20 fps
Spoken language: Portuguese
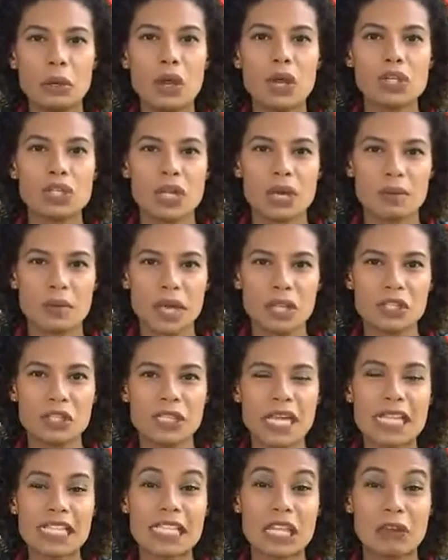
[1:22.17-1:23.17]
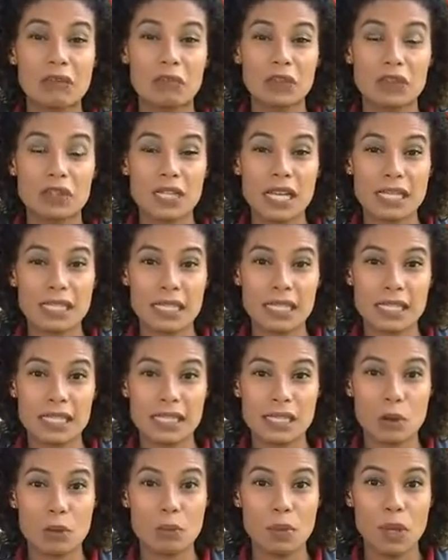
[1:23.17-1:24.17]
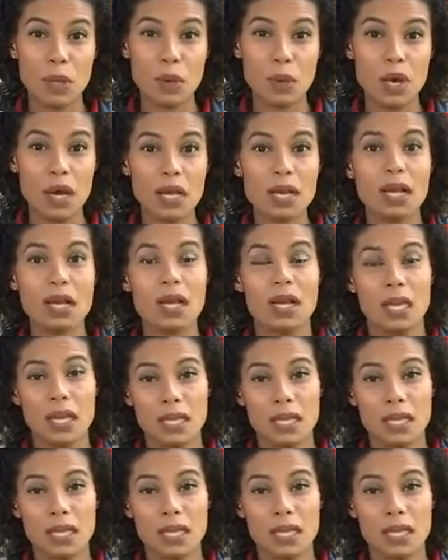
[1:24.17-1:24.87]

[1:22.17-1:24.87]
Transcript: logicamente, está a serviço da seleção peruana,